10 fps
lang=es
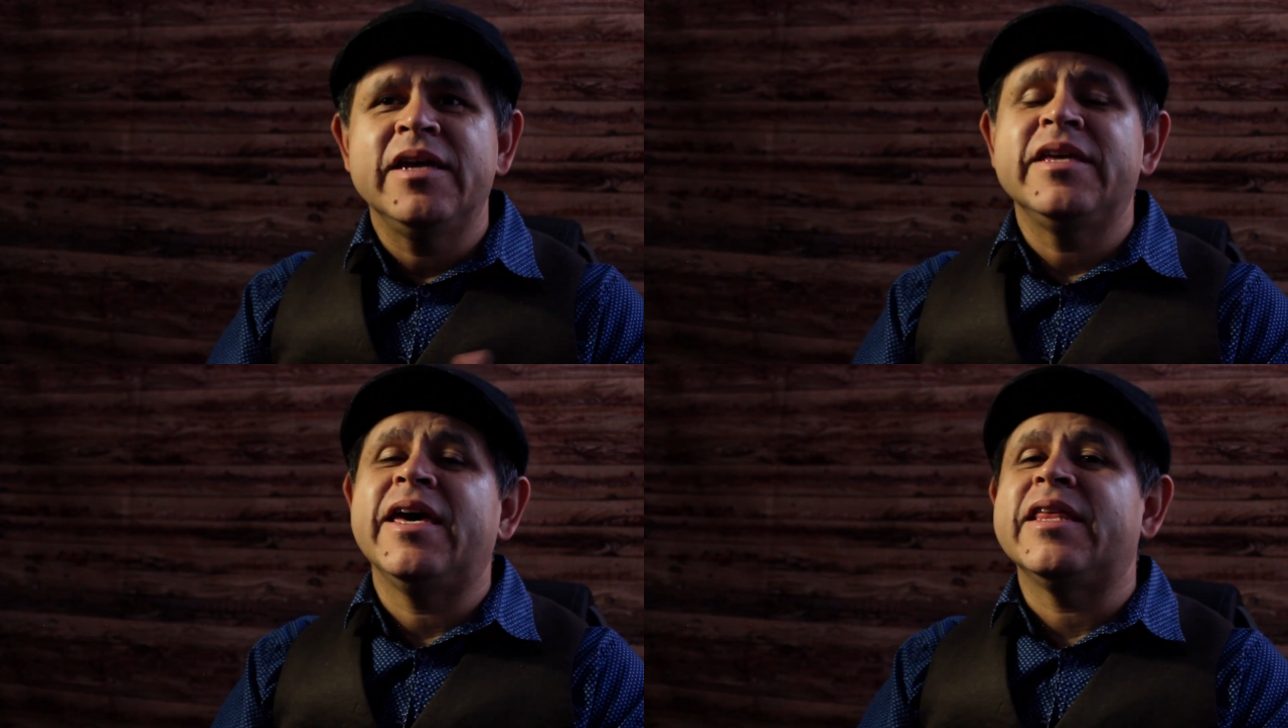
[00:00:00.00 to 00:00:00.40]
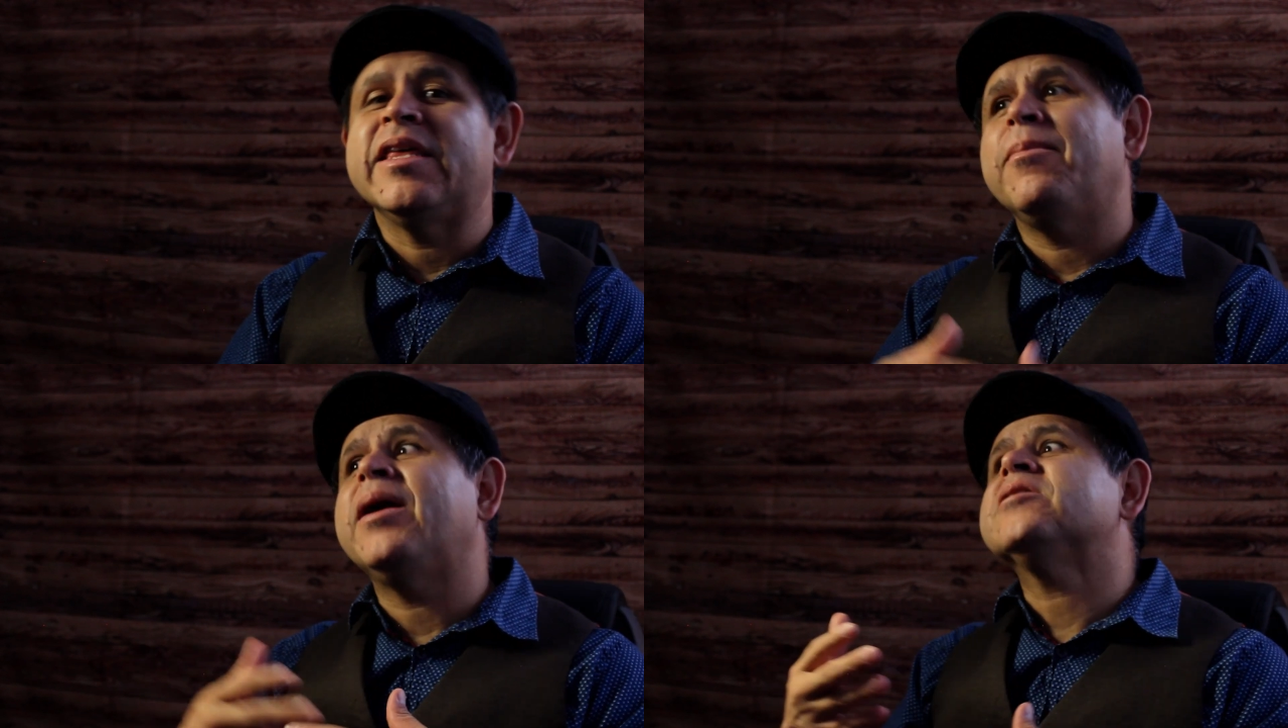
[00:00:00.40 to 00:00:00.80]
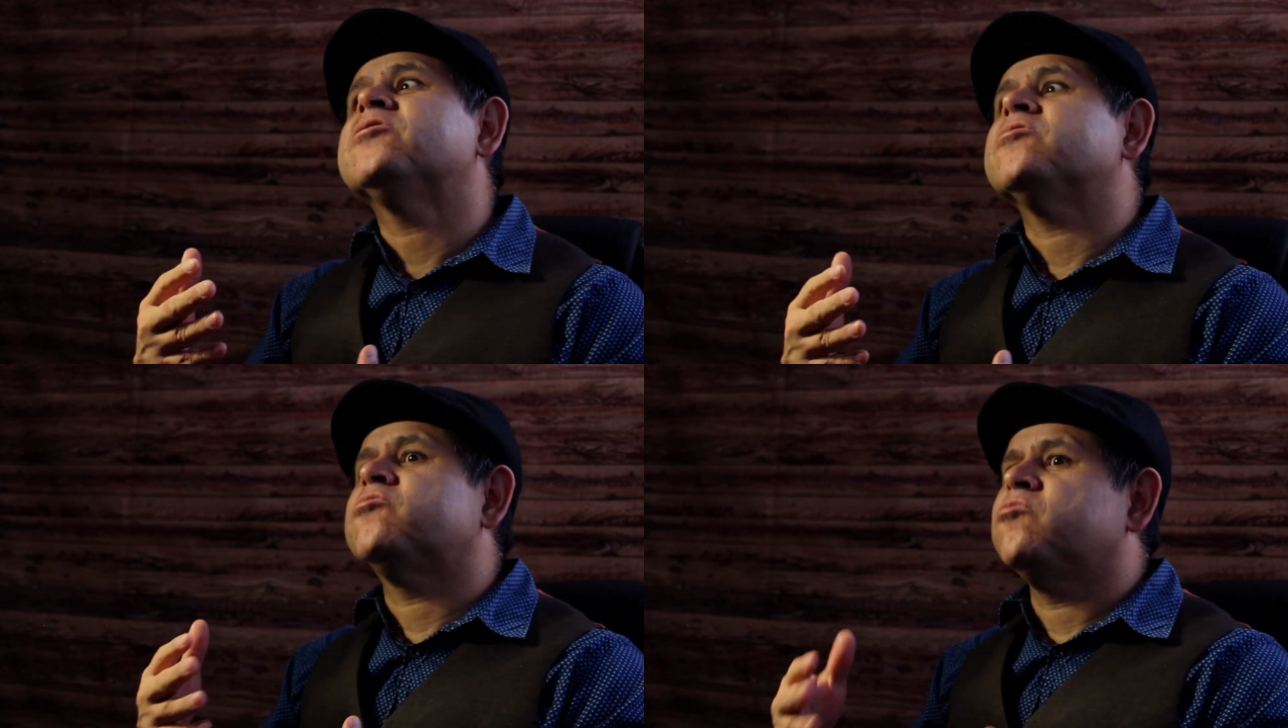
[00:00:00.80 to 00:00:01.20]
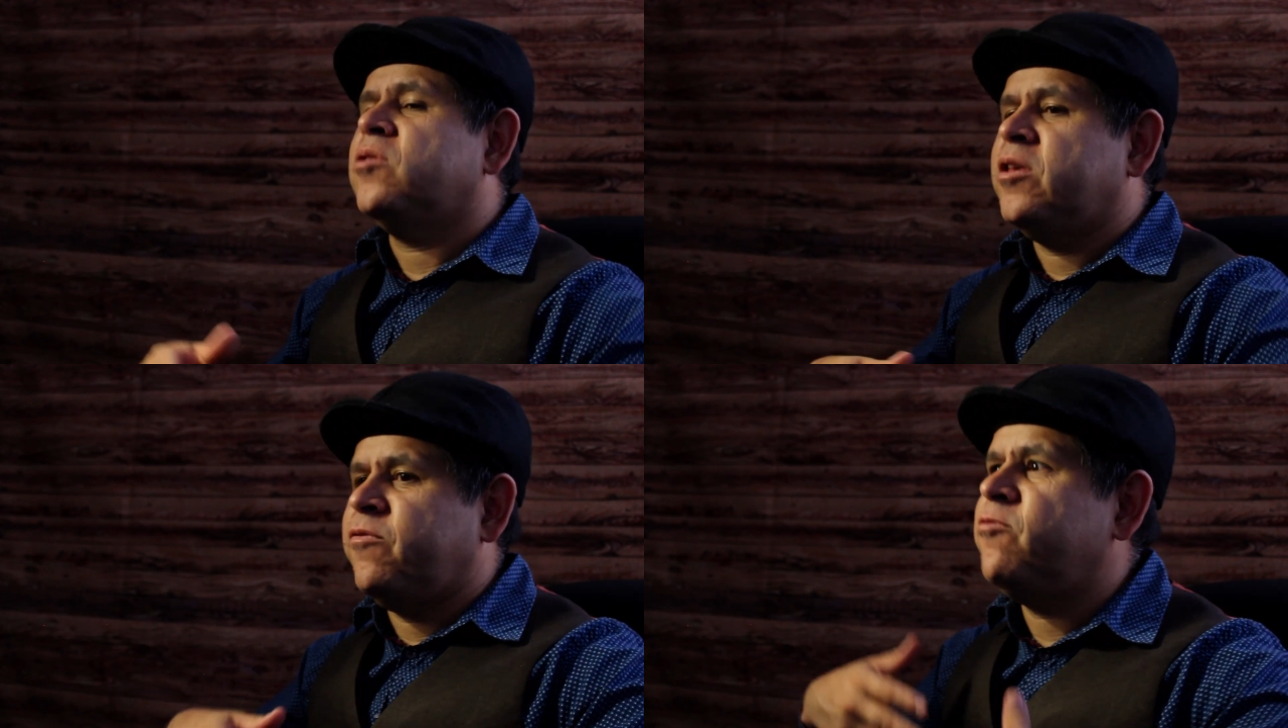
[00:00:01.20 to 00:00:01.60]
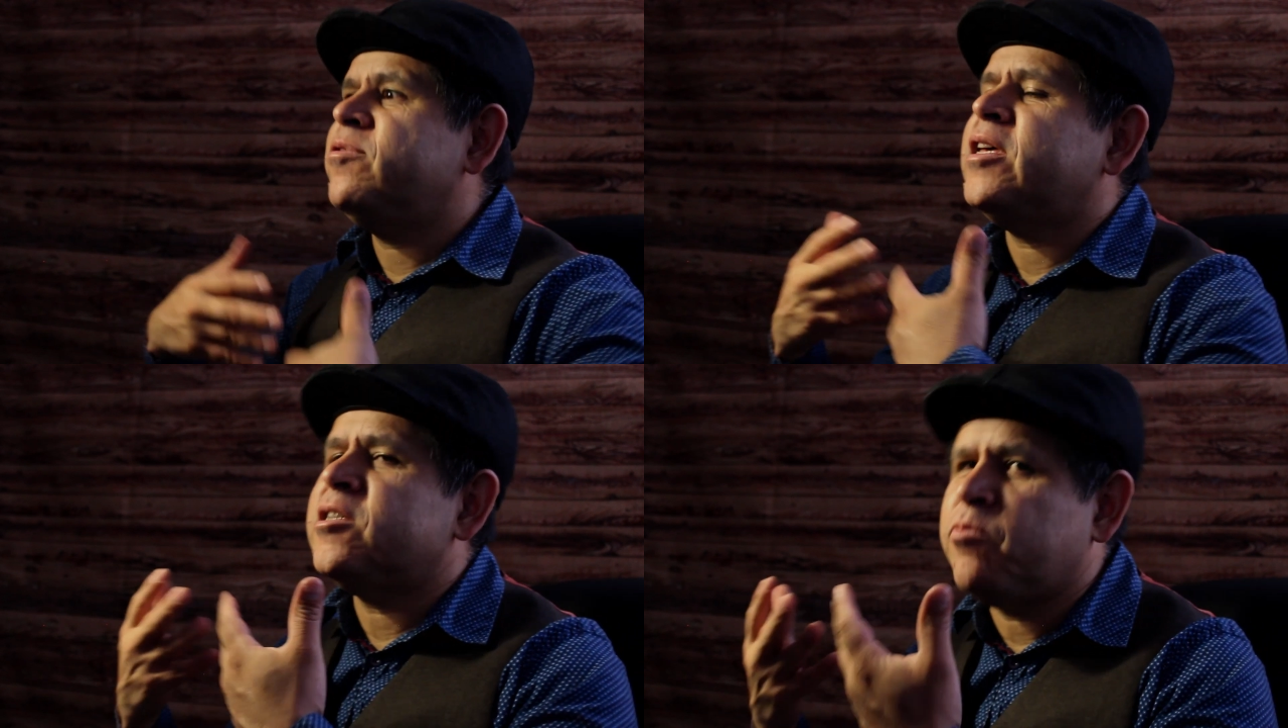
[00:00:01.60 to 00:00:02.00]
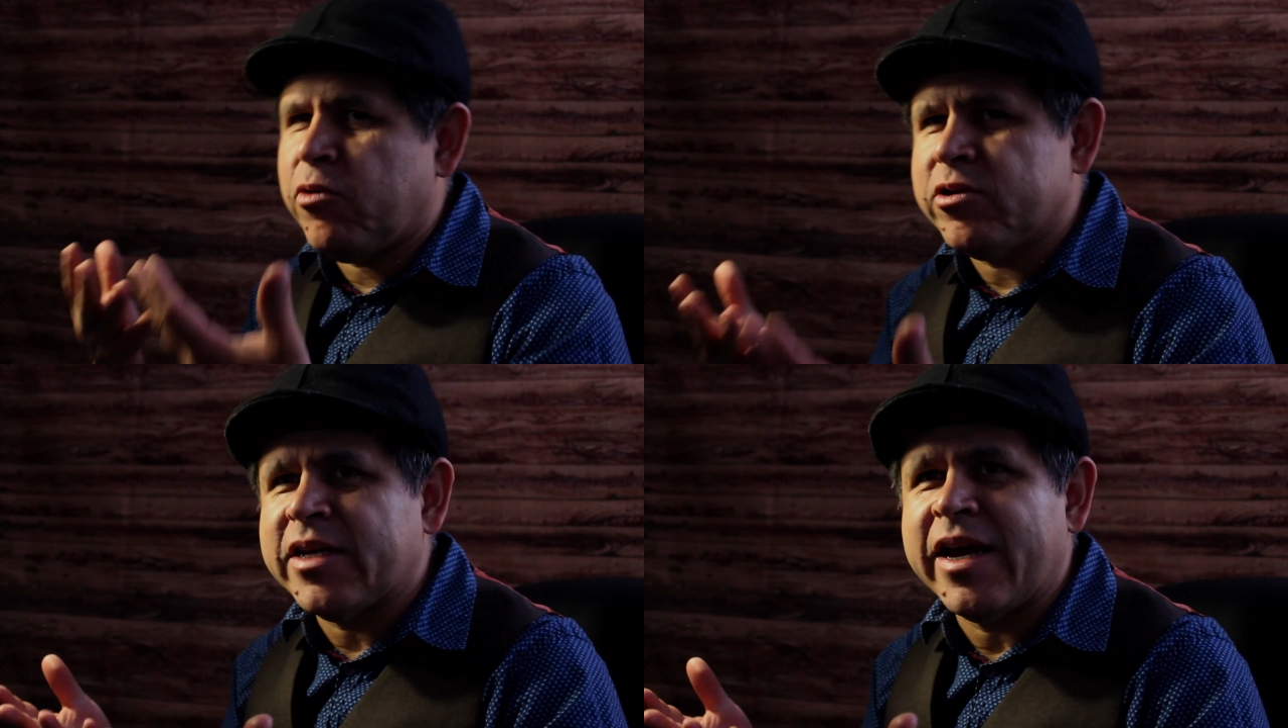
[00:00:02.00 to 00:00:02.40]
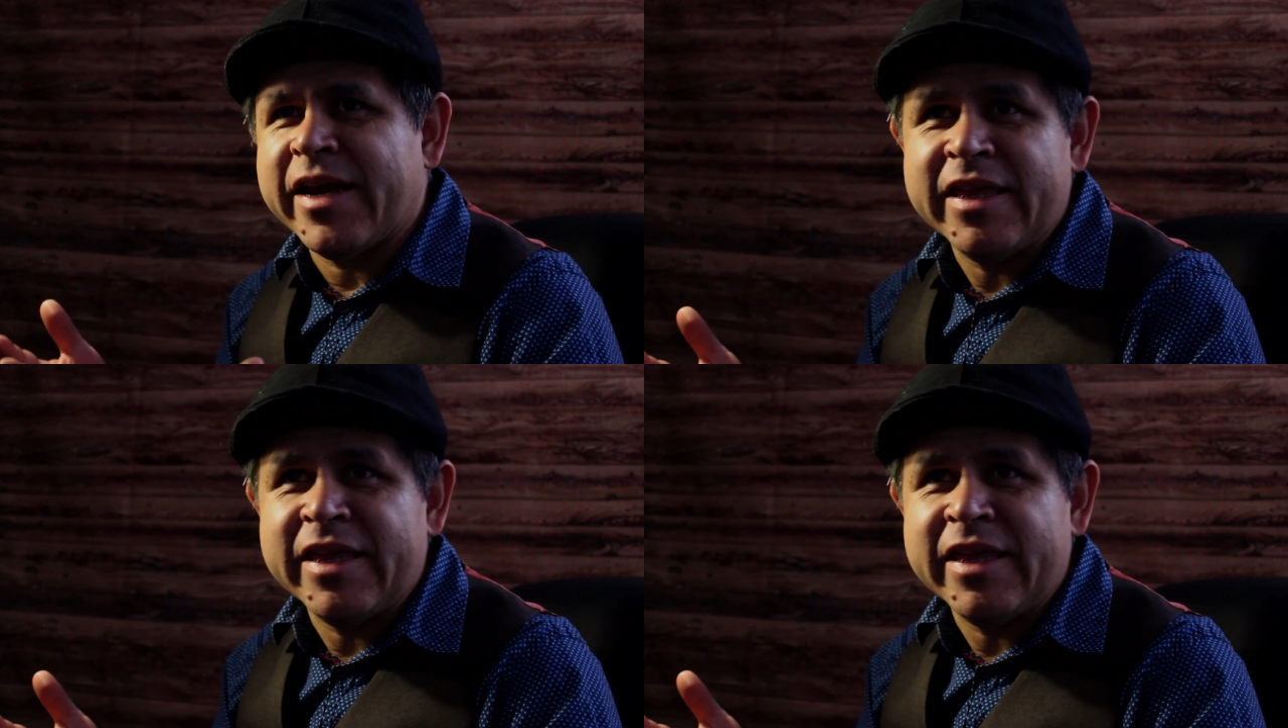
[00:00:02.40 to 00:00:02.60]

y además su difunta esposa era